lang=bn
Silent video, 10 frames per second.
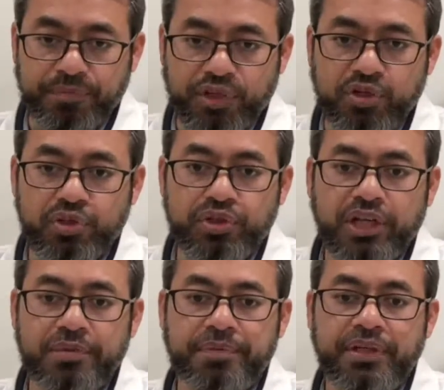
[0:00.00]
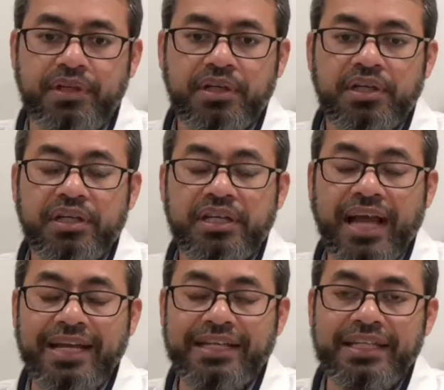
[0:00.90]
কত থাকবে
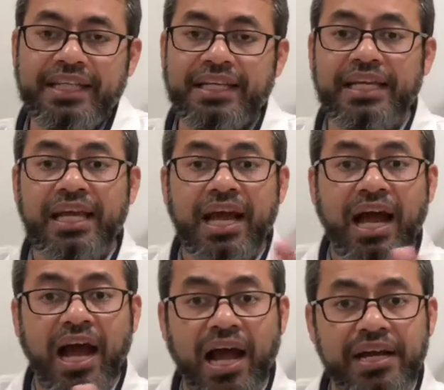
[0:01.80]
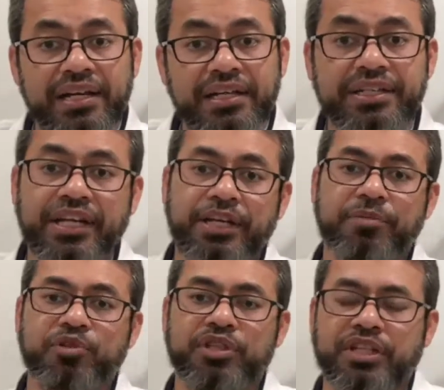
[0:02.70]
নাইনটি থেকে হান্ড্রেড টেনের
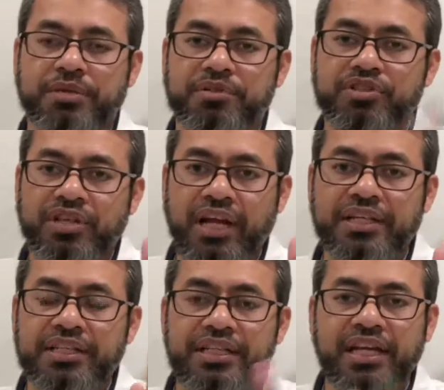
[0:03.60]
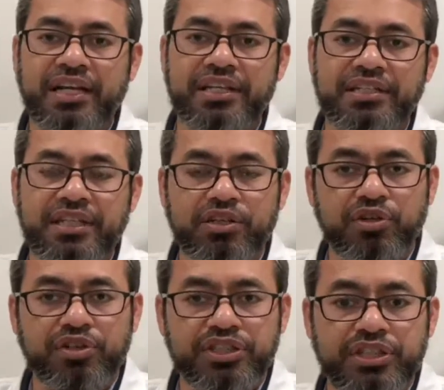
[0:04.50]
মধ্যে থাকবে সো নাইনটি থেকে হান্ড্রেড টেন
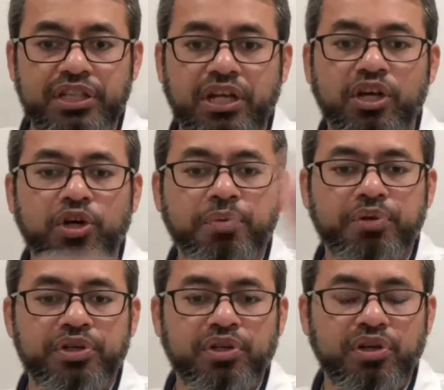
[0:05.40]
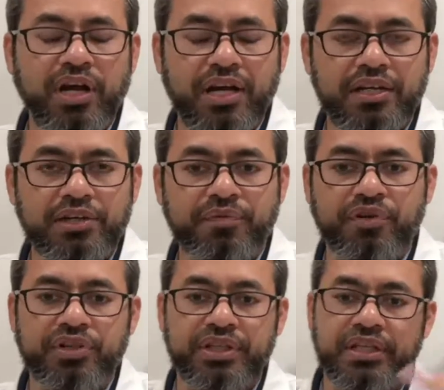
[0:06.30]
হলো নিচেরটা উপরেরটা হলো হান্ড্রেড
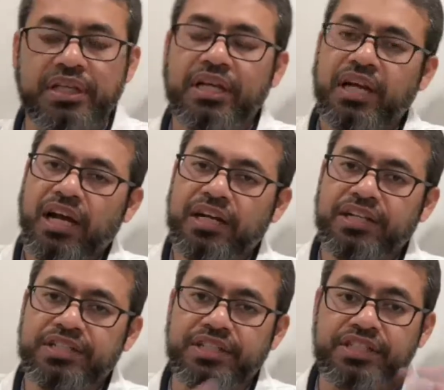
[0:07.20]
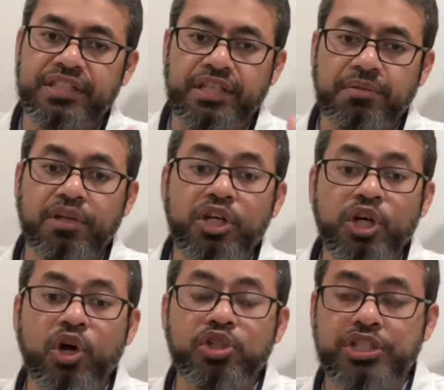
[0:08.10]
ফর্টি থেকে হান্ড্রেড সিক্সটি এটাকে বলা হয়
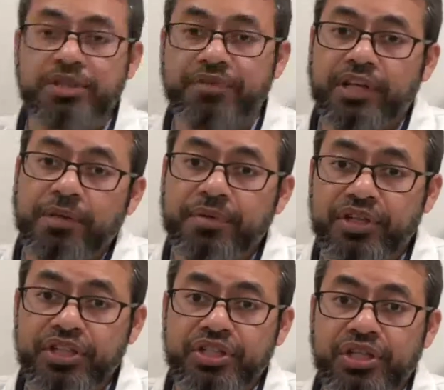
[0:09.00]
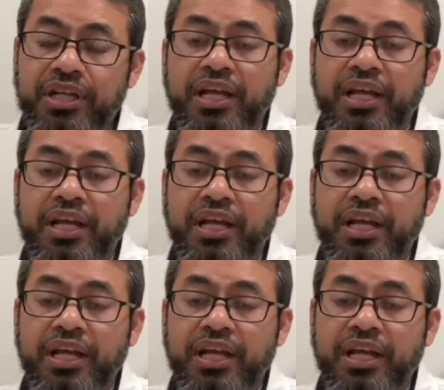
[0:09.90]
নন সিভিয়ার হাইপারটেনশন